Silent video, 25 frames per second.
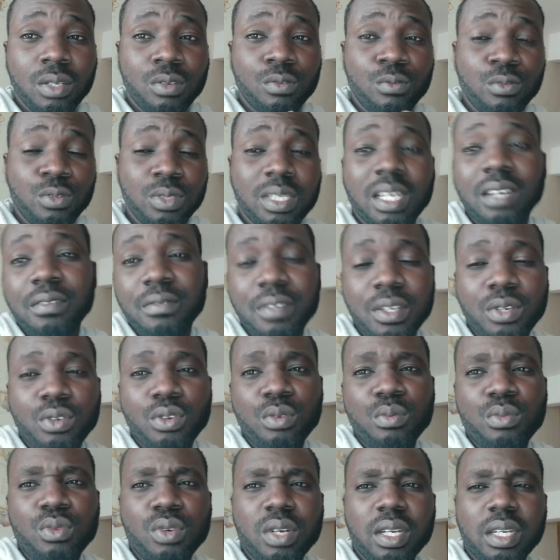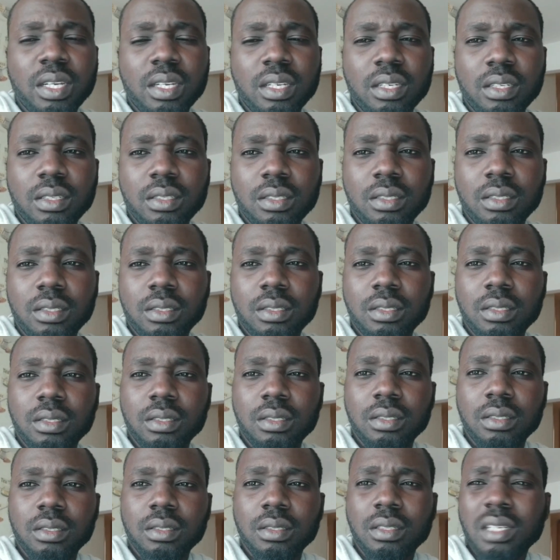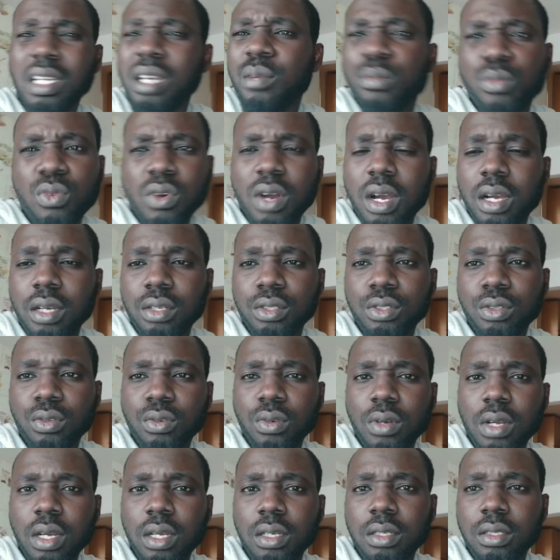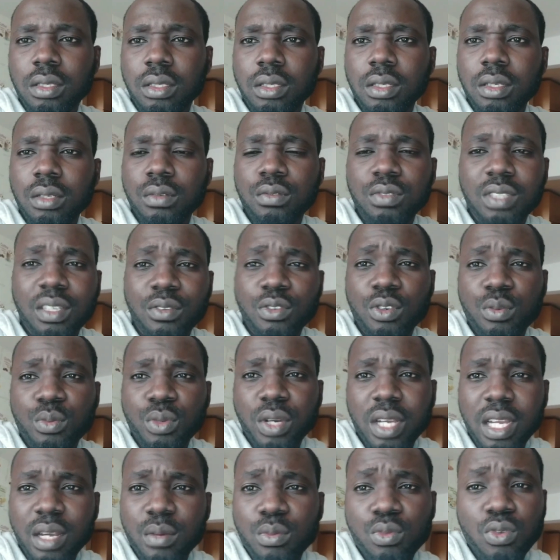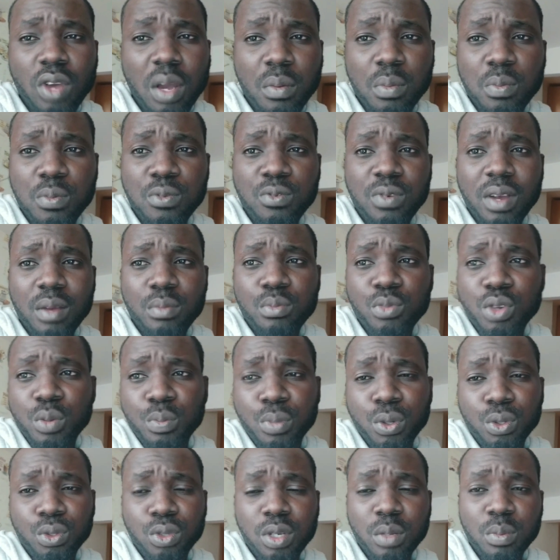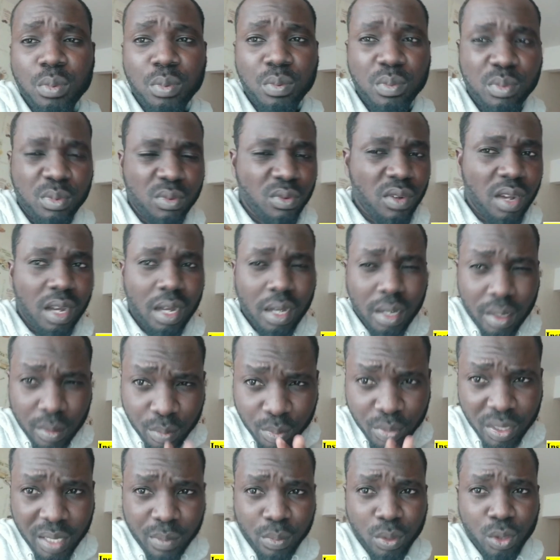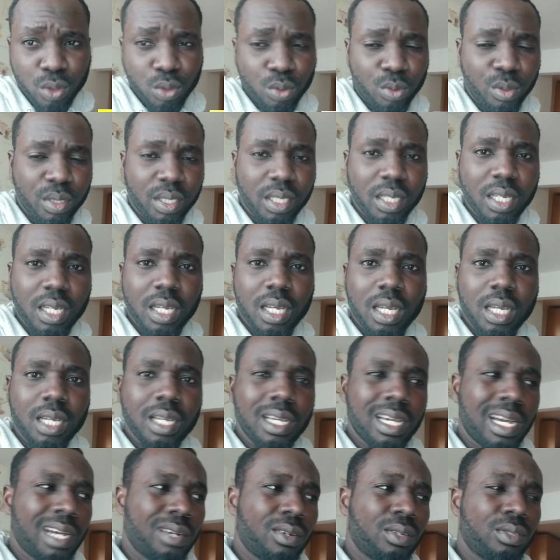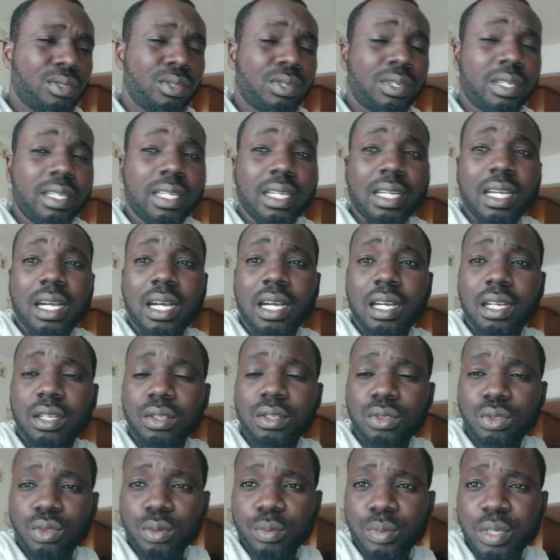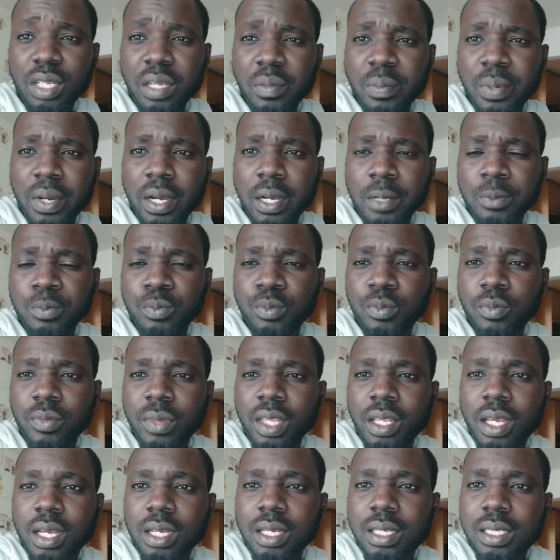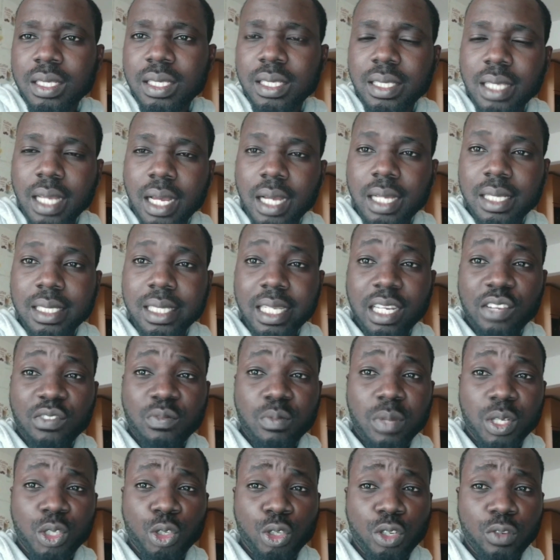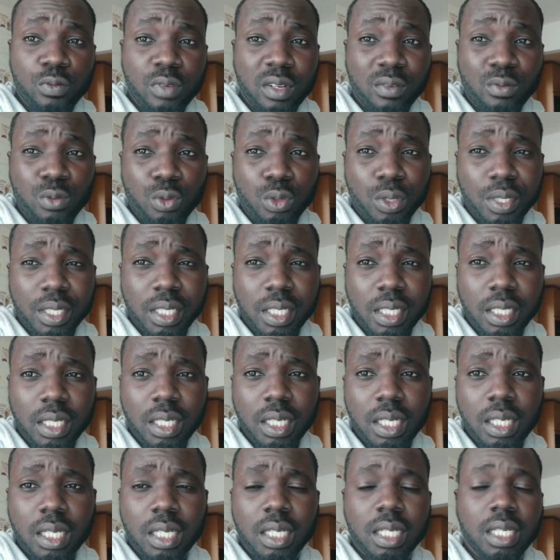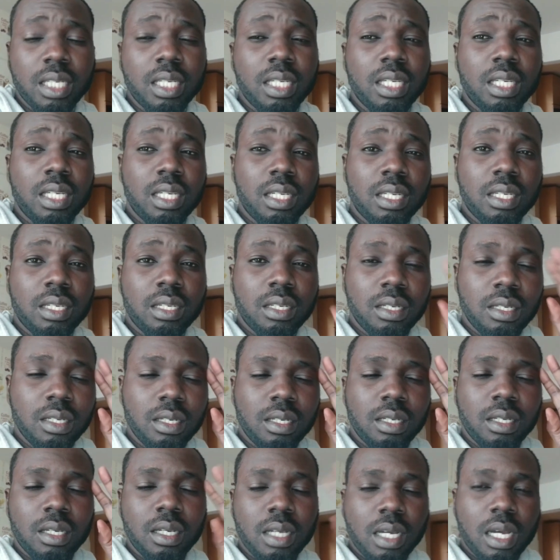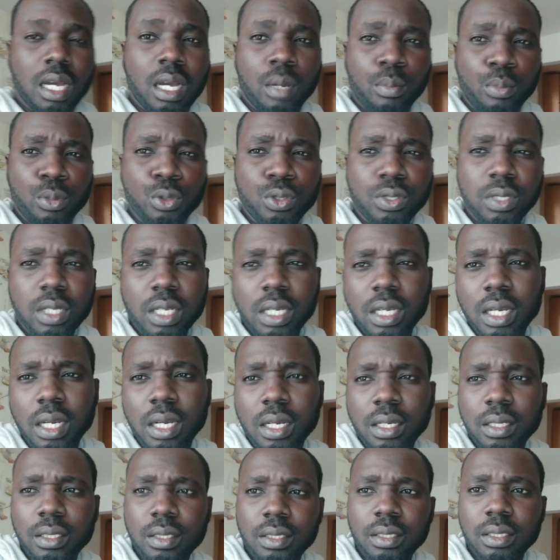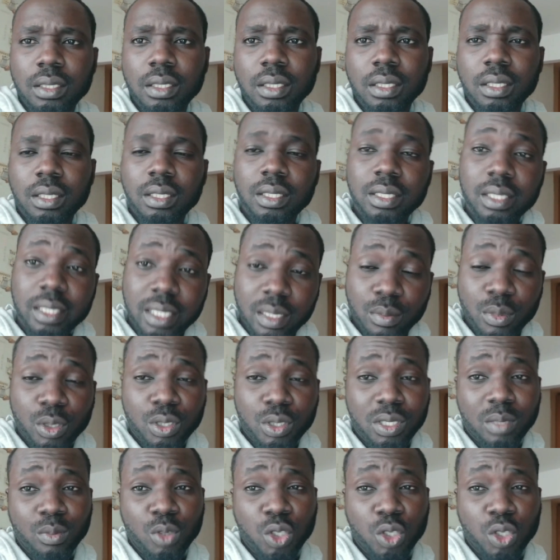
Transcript: vous avez au moins euh, un mois, je crois. Vous avez au moins un mois pour pouvoir mieux postuler, pour pouvoir bien postuler. Alors donc les gars, n'oubliez pas, ça, c'est l'information que je voulais vous donner. Et à plus les gars. C'était moi, Sam